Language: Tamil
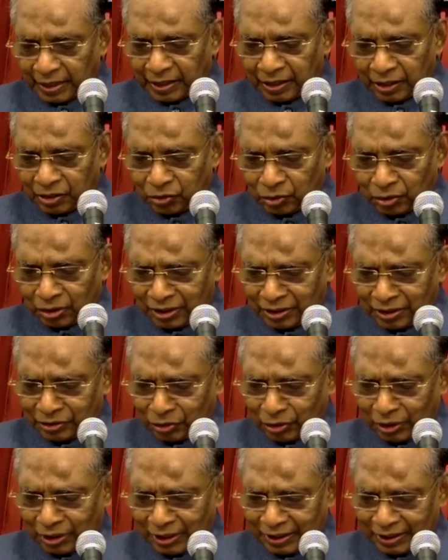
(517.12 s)
இங்கே சொல்லி
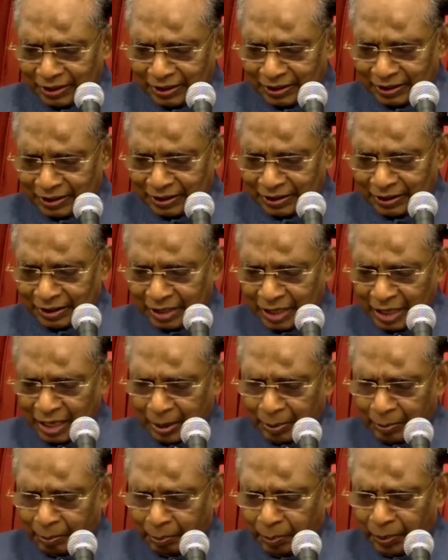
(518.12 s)
சொல்லியிருக்கு
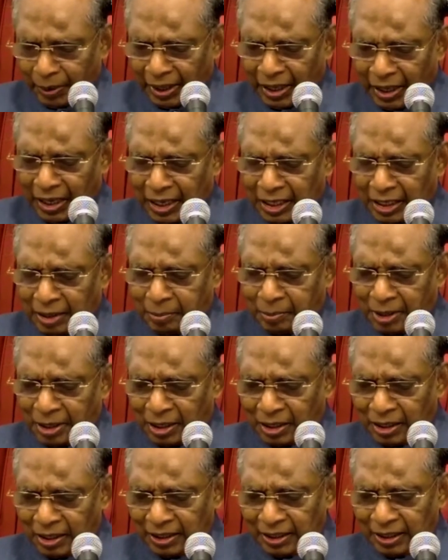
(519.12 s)

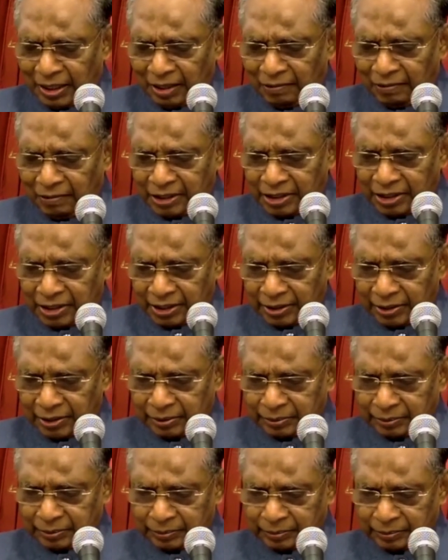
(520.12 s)
பாரமான
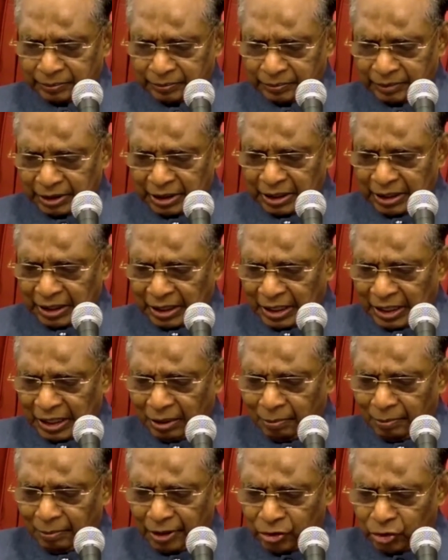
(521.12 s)
யாவற்றையும்
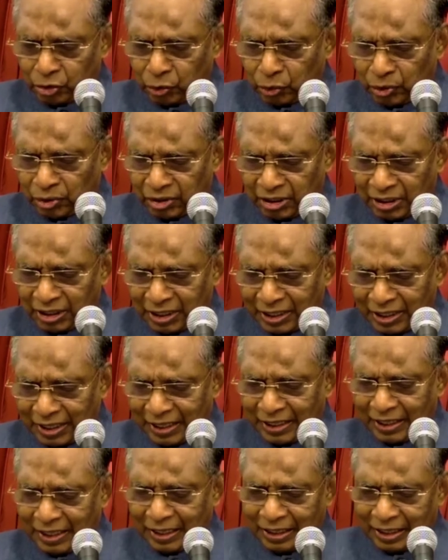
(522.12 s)
நம்மை சுற்றி
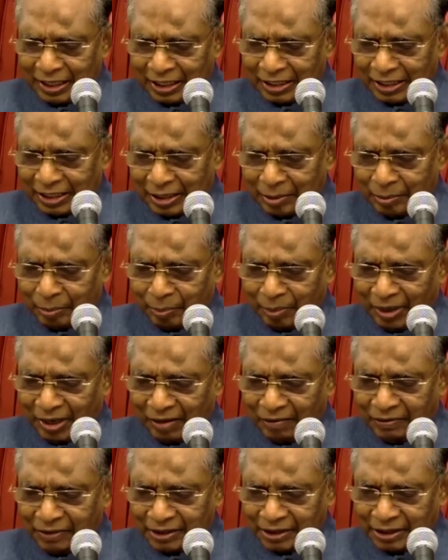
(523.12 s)
நெருங்கி நிற்கிற
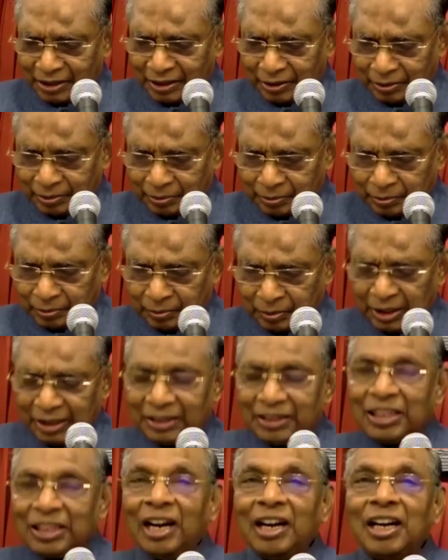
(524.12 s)
பாவத்தையும்
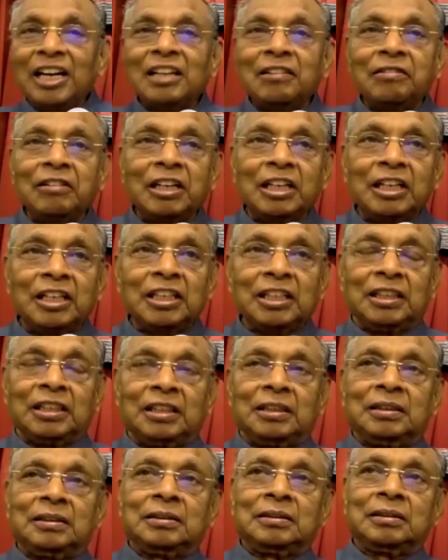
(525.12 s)
தள்ளிவிட்டு
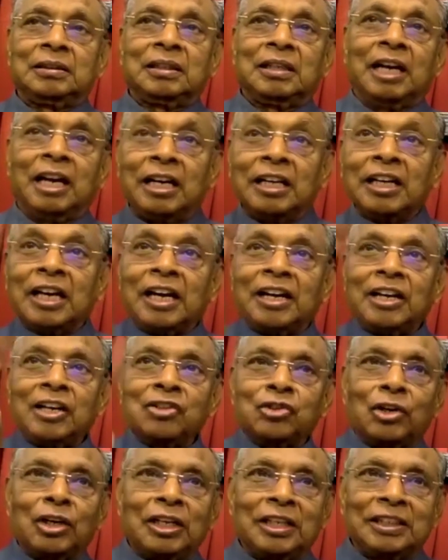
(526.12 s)
ரெண்டு
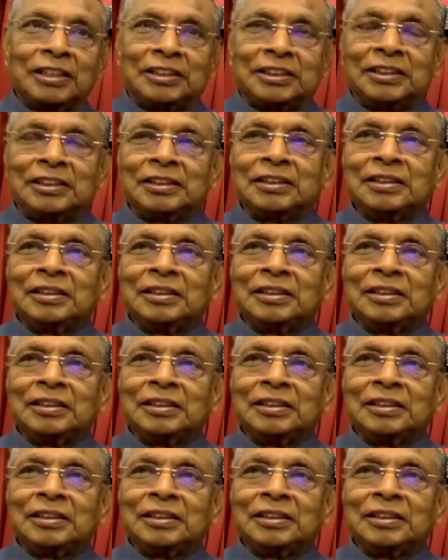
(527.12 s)
காரியம் சொல்லியிருக்கு